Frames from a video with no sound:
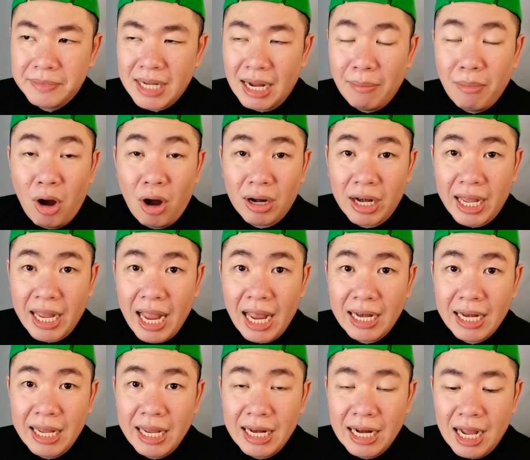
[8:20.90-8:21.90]
ถ้า มองในแง่
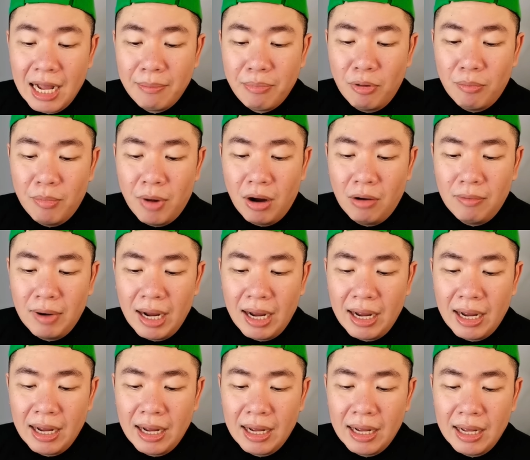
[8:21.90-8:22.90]
ดี นะครับผมมองว่า
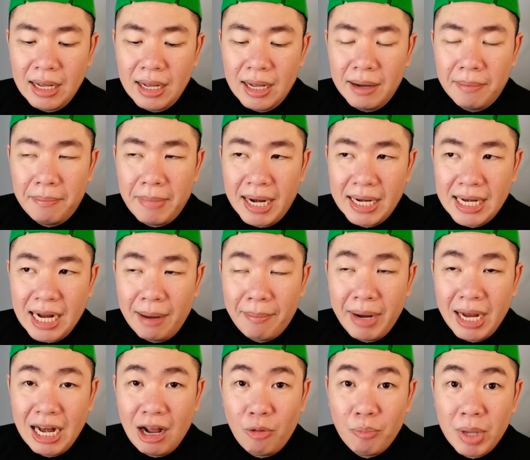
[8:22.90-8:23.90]
มันทำ
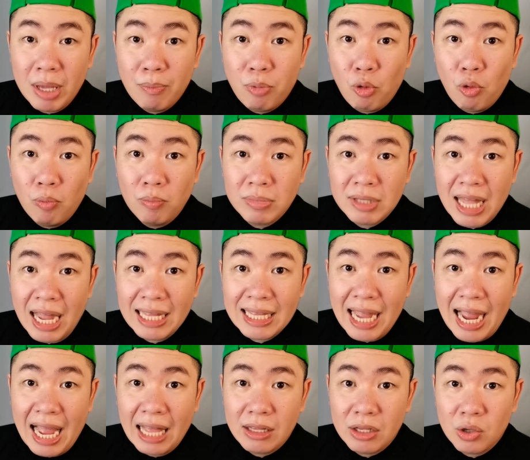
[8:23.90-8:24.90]
ให้เรามีภูมิต้าน
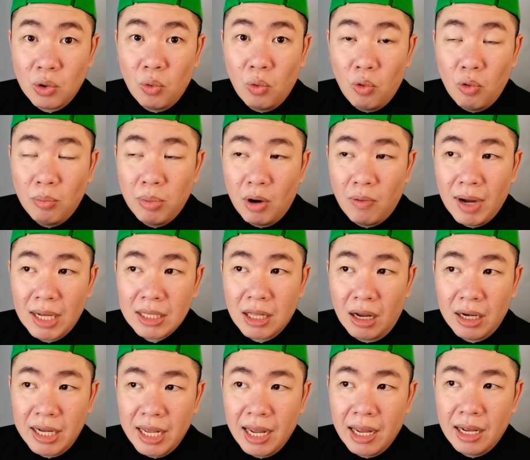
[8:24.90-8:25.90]
ทานสูง เพราะว่าต
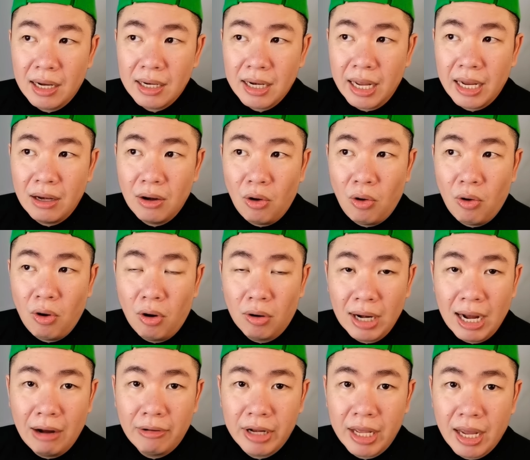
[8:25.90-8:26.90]
อนนี้ในโลกของ
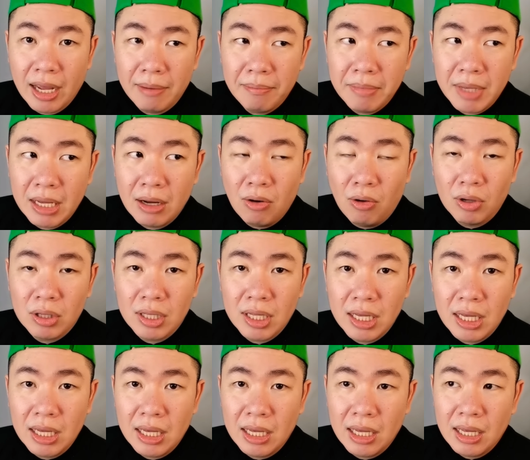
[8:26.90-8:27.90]
เรา เนี่ย มีคน
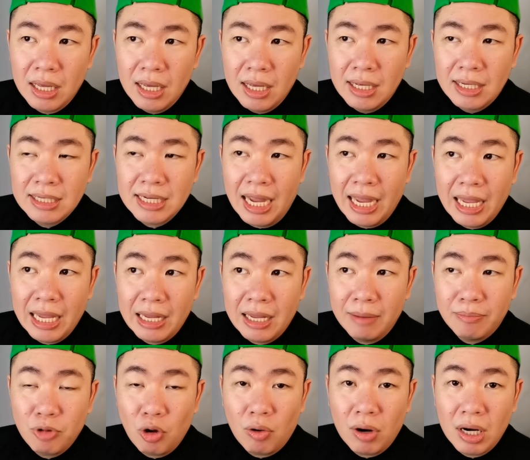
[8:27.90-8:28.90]
ที่ใช้ค
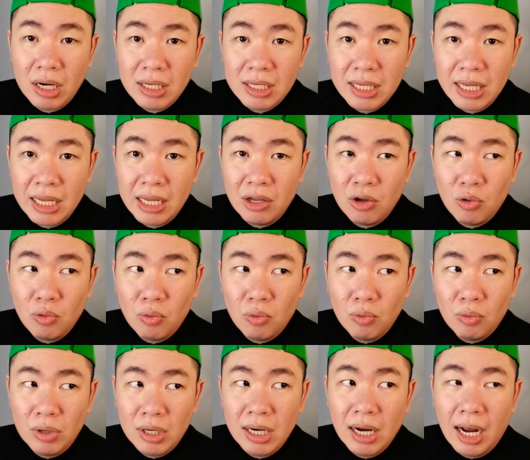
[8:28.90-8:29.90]
ริปโตเคอเรนซีอยู่
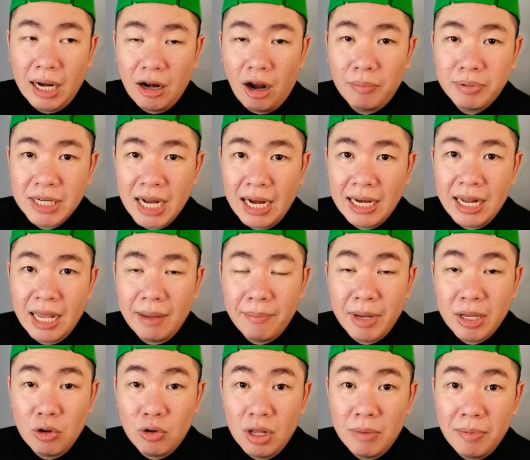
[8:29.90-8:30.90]
หรือ adoption เนี่ย
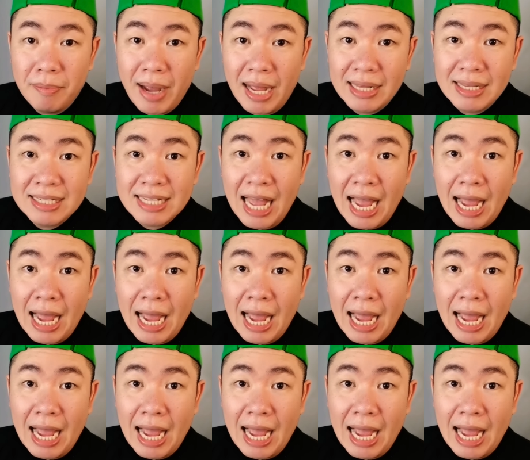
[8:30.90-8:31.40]
มันอยู่ที่ประมาณ